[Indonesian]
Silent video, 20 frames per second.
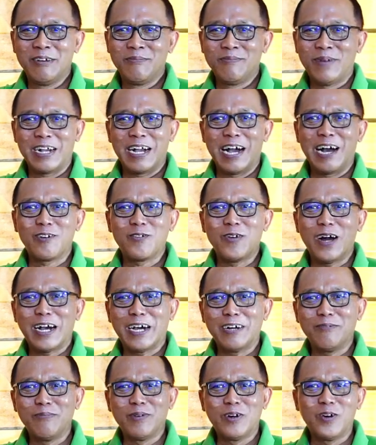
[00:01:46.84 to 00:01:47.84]
Maka aku
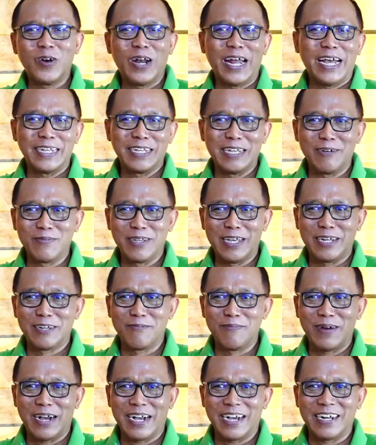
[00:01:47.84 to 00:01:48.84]
akan mengolahnya
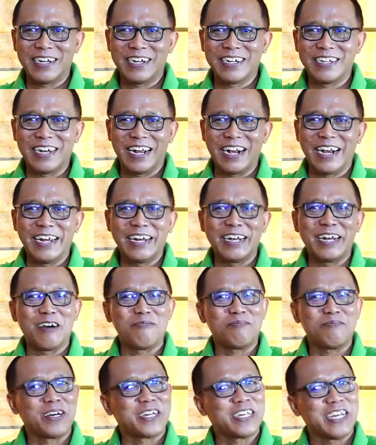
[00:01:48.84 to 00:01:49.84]
menjadi makanan yang
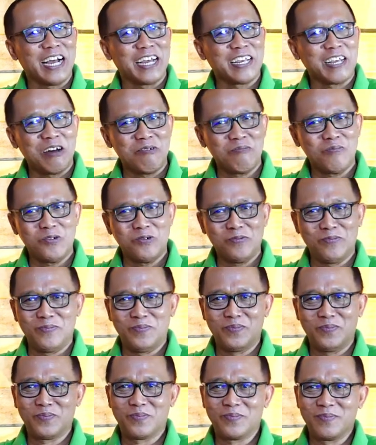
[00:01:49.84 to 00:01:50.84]
enak bagi ayahmu,
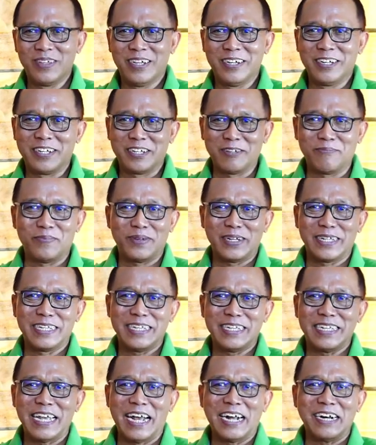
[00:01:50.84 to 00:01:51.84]

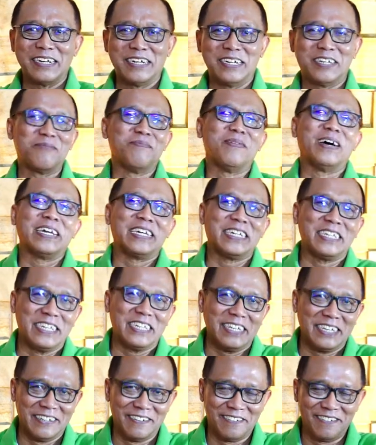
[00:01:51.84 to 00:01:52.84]
seperti yang
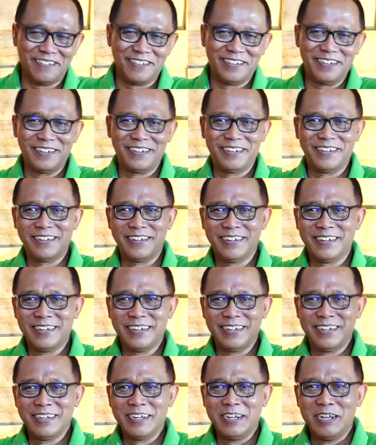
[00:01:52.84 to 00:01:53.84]
digemarinya.'
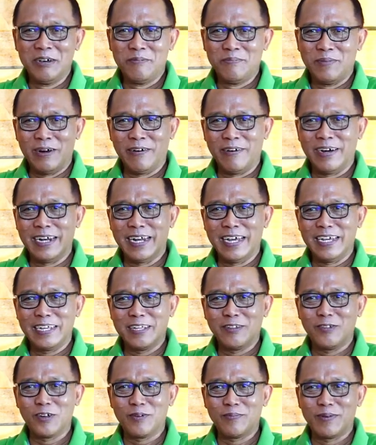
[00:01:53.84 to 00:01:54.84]
Bawalah
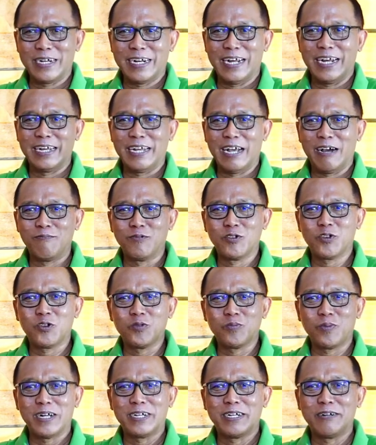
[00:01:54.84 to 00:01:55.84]
itu kepada ayahmu
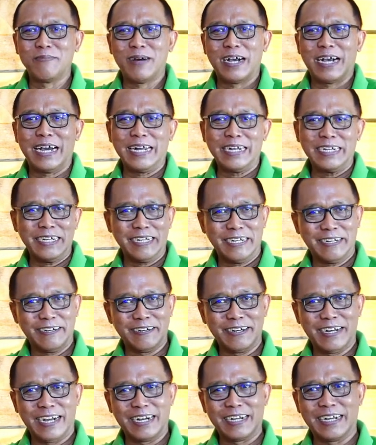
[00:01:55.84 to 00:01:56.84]
supaya dimakannya,
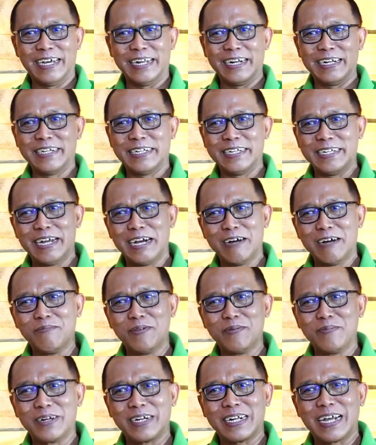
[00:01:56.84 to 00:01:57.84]
agar dia
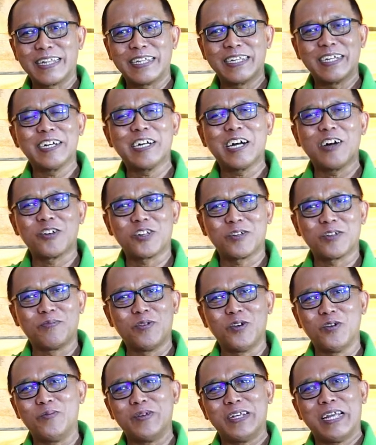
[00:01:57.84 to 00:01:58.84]
memberkati engkau
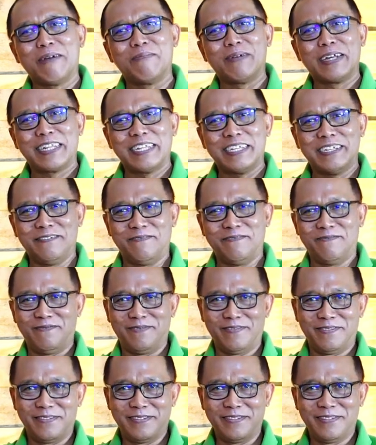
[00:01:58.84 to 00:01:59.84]
sebelum ia mati.
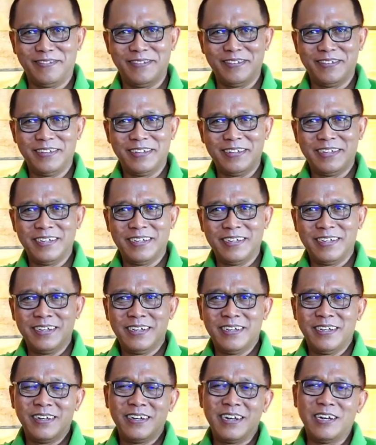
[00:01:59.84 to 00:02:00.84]

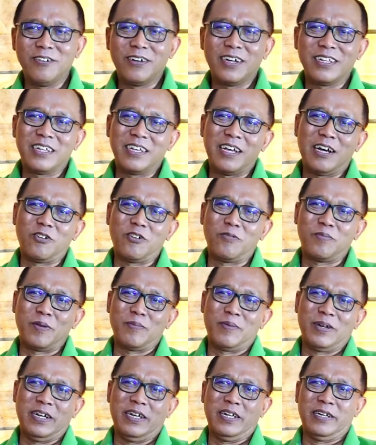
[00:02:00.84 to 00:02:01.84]
Lalu kata Yakub
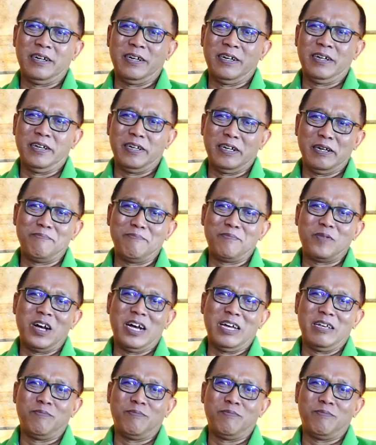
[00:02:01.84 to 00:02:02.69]
kepada Ribka